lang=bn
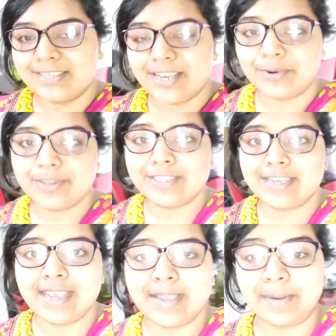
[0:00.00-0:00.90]
আজকে
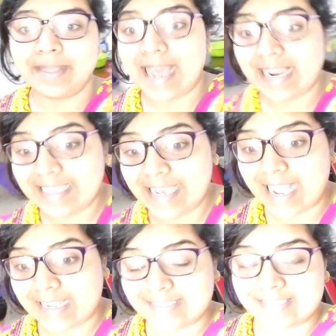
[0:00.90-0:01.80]
হচ্ছে মানে কালকে
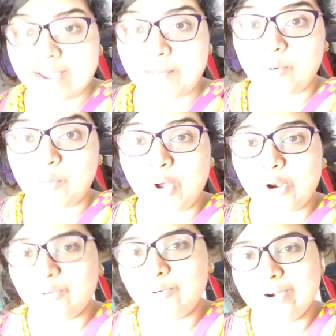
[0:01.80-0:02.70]
আসছে প্রবল
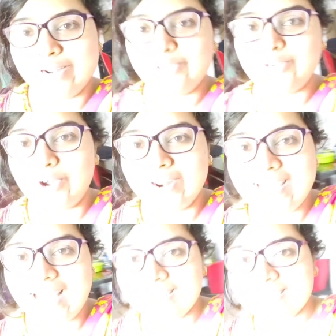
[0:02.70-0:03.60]
ঘূর্ণিঝড়
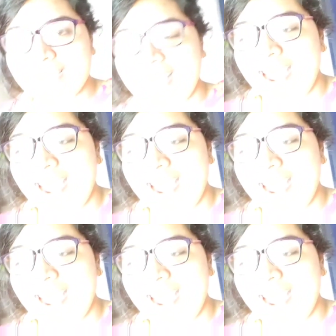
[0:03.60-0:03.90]
ইয়াস